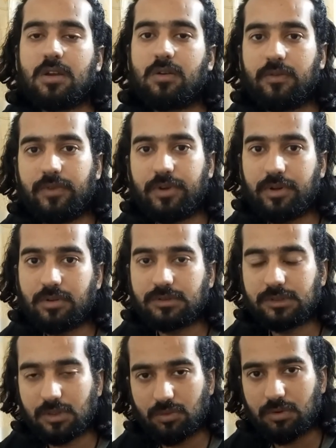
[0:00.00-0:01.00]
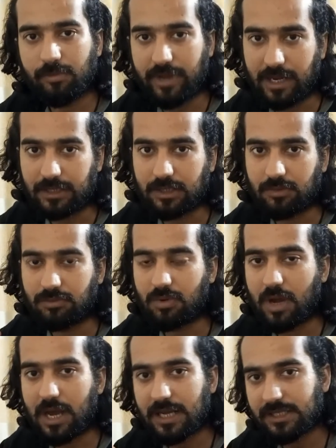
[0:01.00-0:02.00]
कोई वीडियो ज़रूर बनाता हूँ
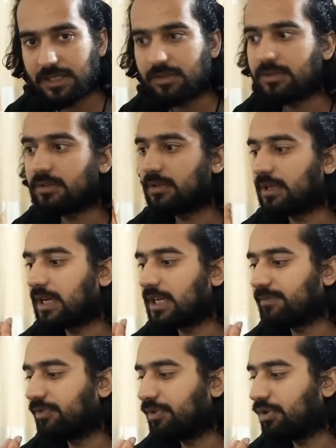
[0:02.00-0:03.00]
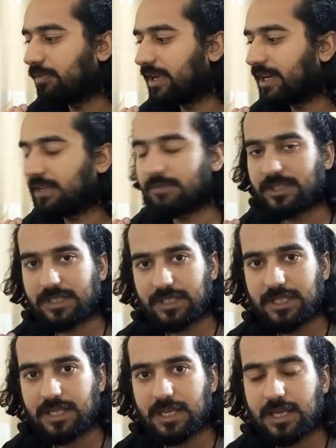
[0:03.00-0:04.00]
तो आज इस आज वीडियो बनाने का
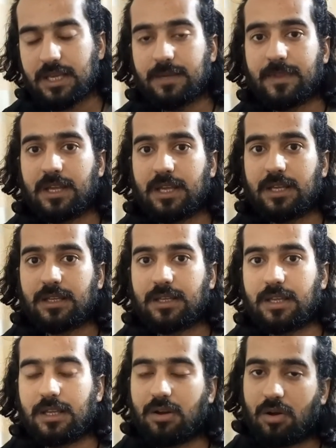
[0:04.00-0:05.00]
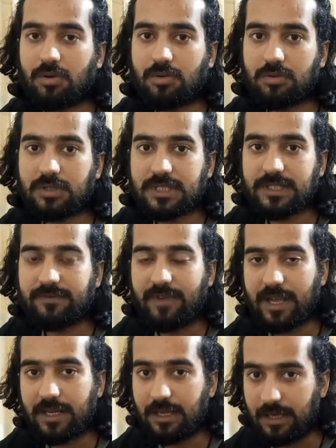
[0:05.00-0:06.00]
मकसद ही यही है कि लॉकडाउन इज़
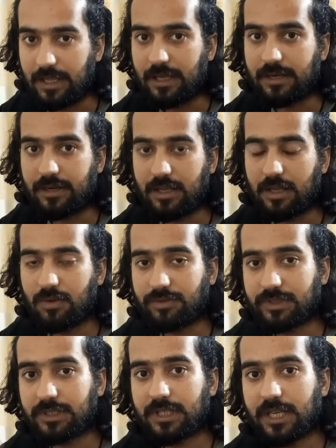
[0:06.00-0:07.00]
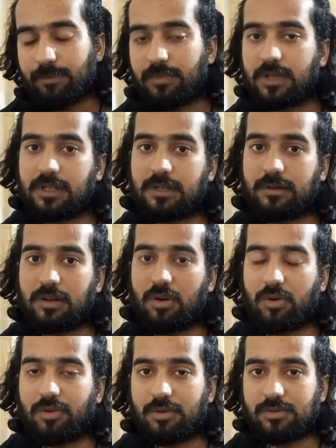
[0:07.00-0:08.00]
वेरी नियर ठीक है हो सकता है कि
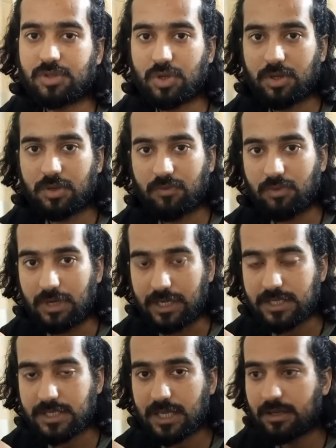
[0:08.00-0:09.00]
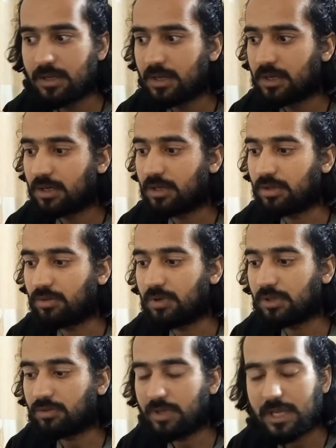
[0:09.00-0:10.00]
लॉकडाउन जो है वो लग जाए
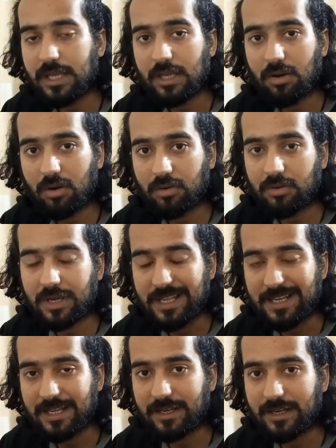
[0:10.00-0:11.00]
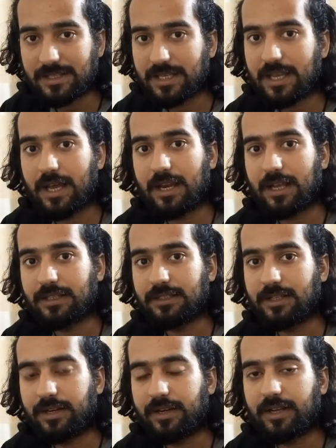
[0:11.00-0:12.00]
दुआ तो यही कि लॉकडाउन नहीं लगना चाहिए हालात
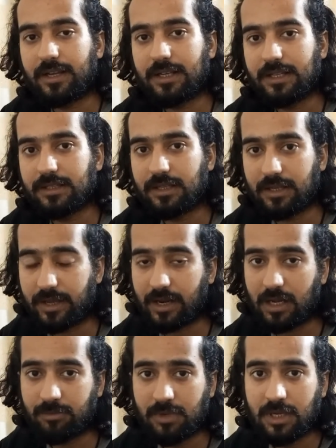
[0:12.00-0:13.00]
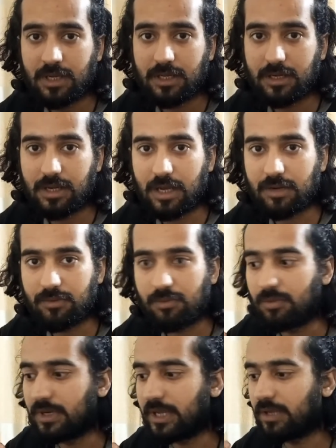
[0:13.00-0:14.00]
इतने क्रिटिकल या इतने ख़राब ना
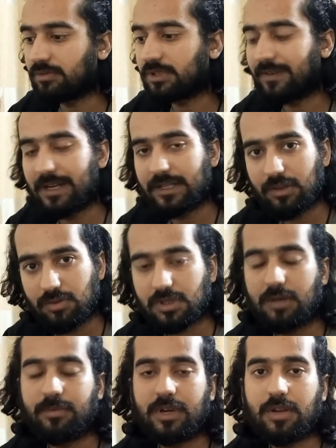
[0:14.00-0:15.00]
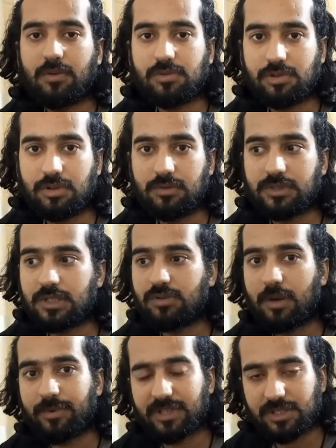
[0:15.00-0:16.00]
हो लेकिन उस हवाले से कुछ खबरें कुछ न्यूज़ हैं
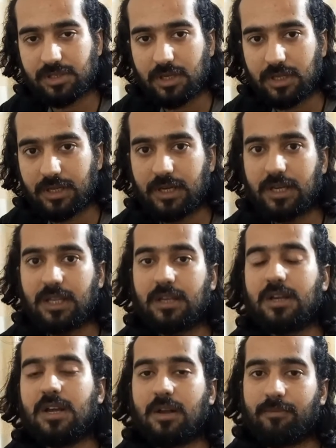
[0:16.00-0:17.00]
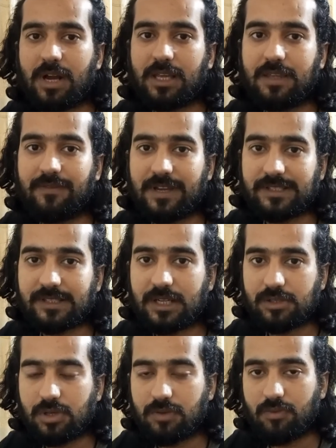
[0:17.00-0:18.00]
जो आपके साथ शेयर करनी है बाकी
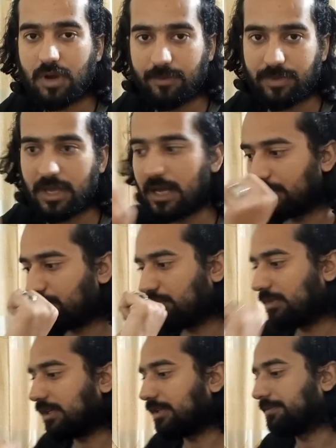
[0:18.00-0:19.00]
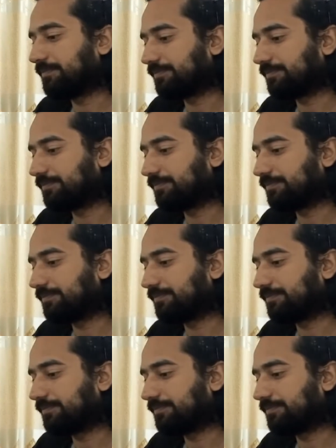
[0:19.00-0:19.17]
फ़ैसला जो है वो आपके हाथों में है